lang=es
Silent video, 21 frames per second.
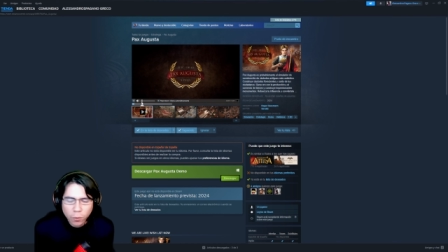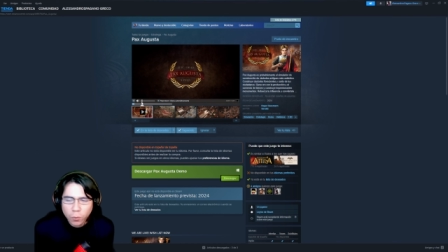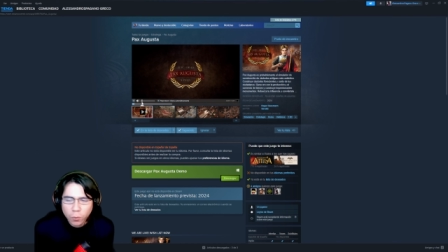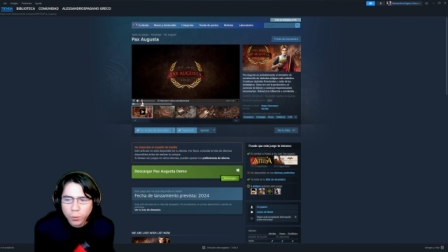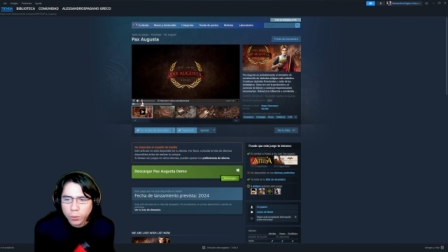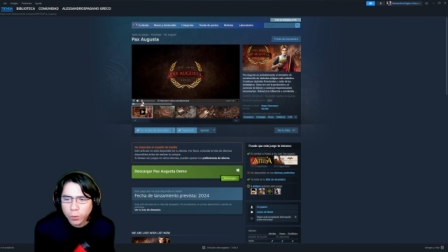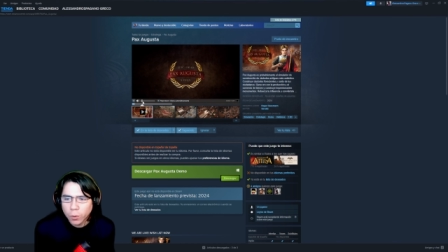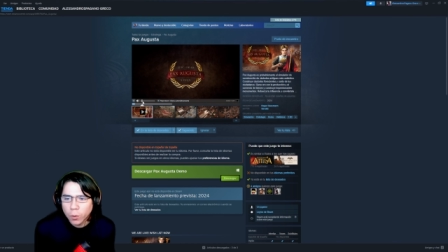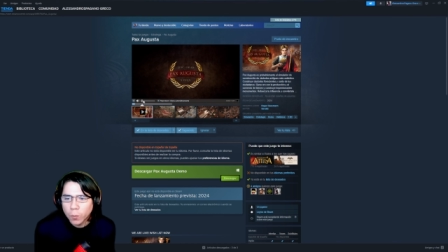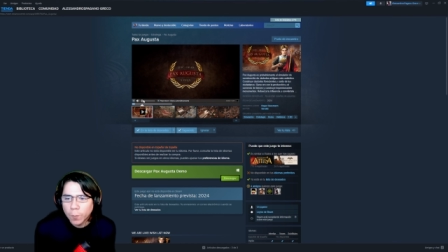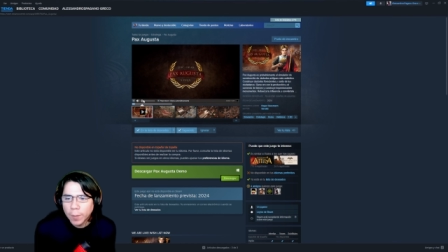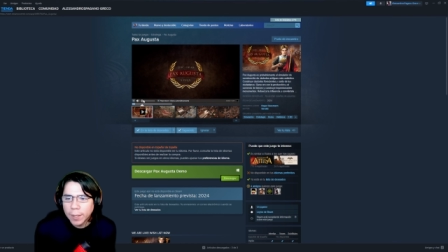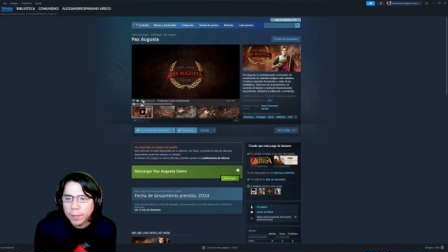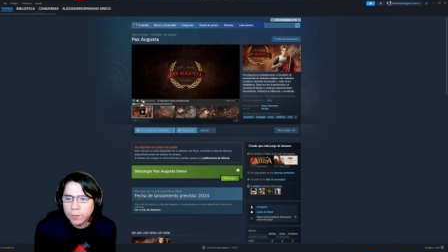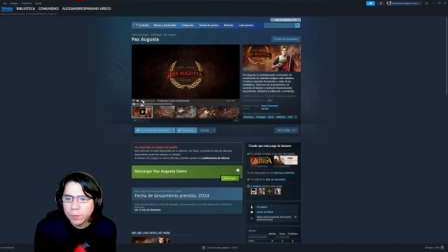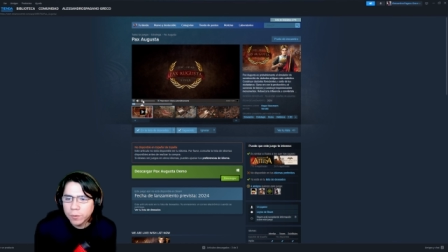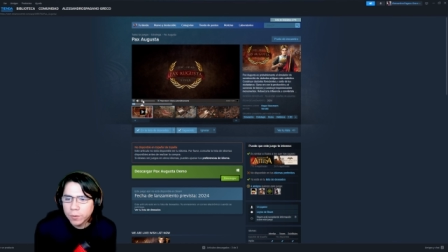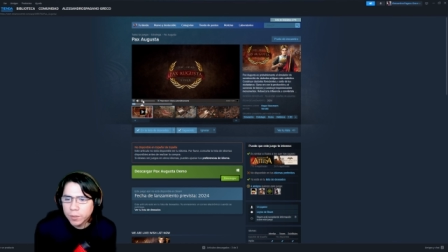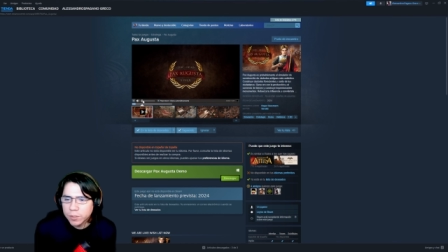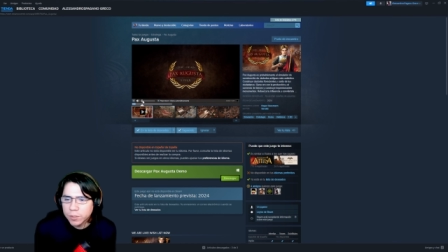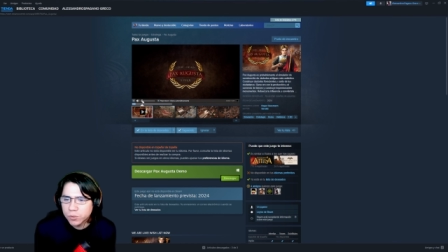
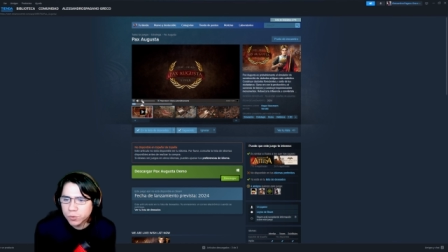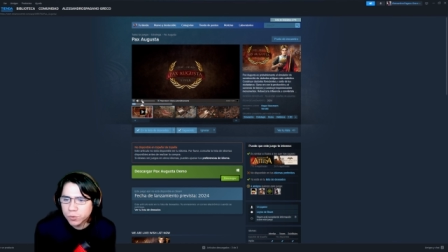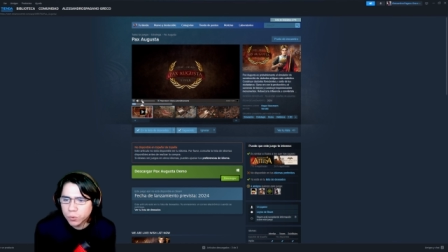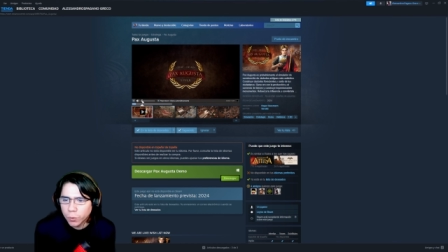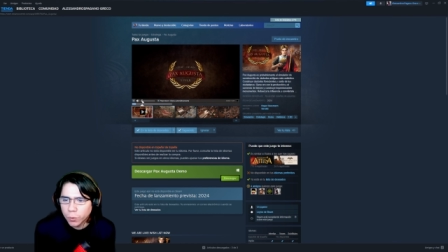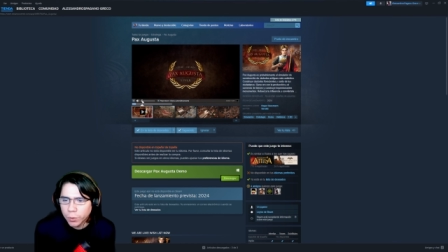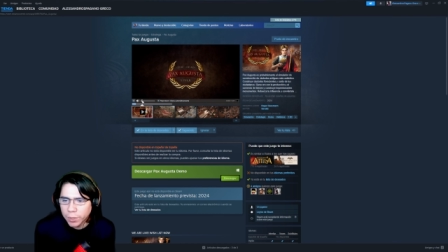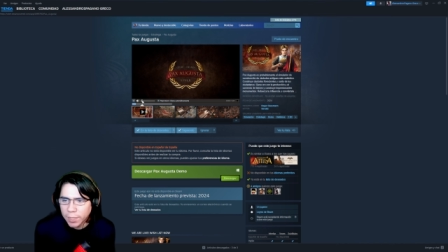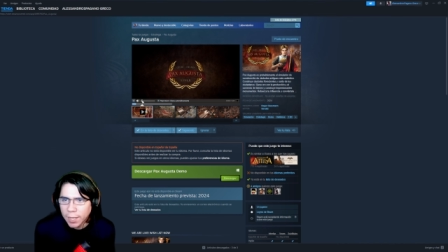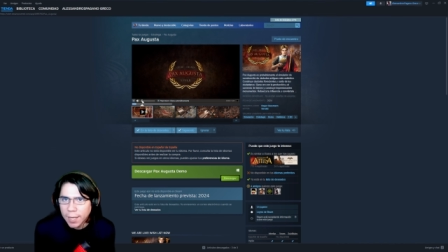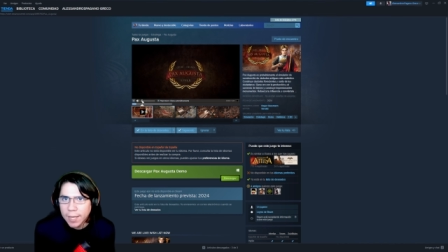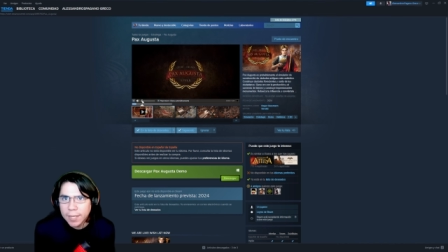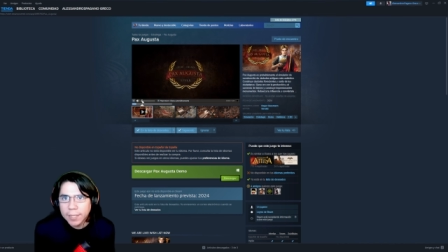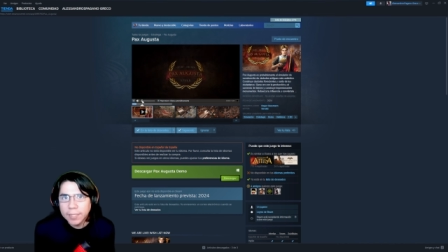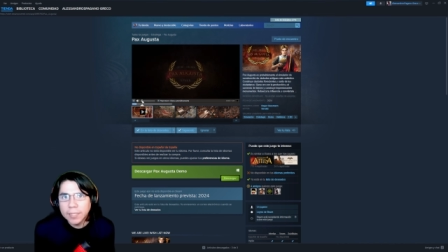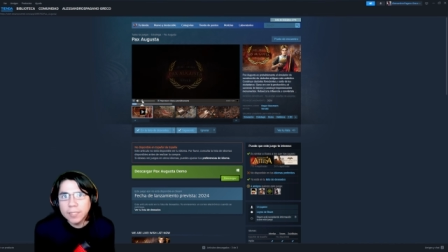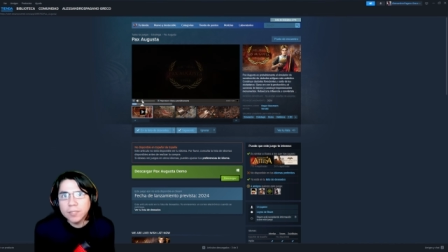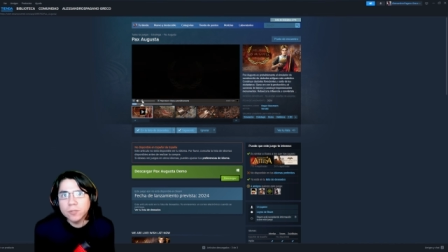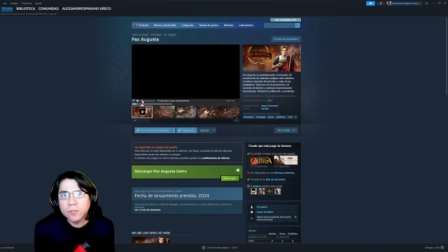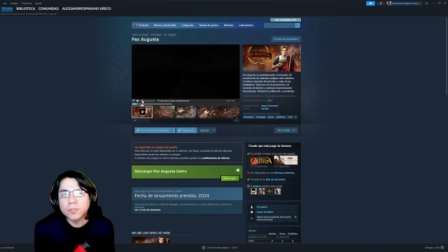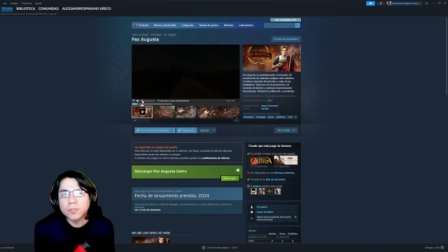Romano Historia y
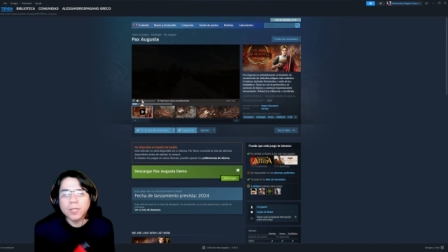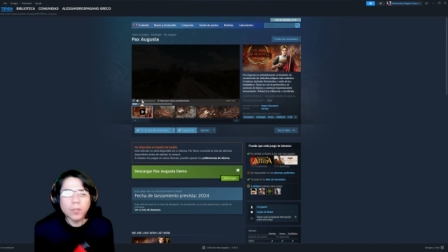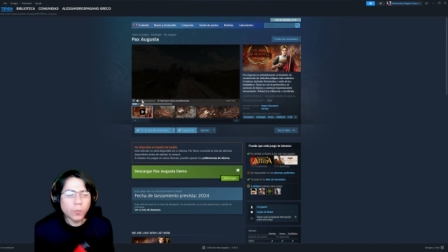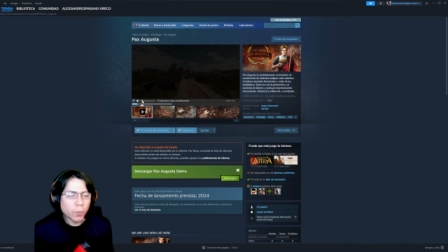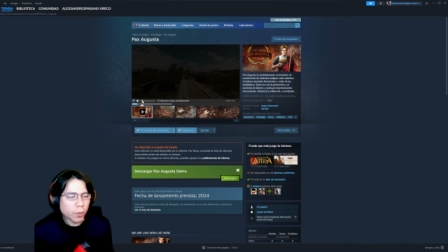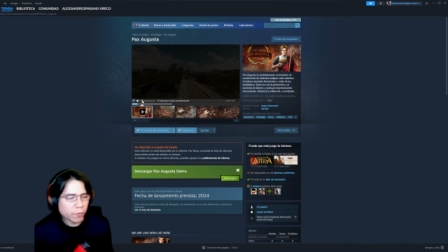Total War,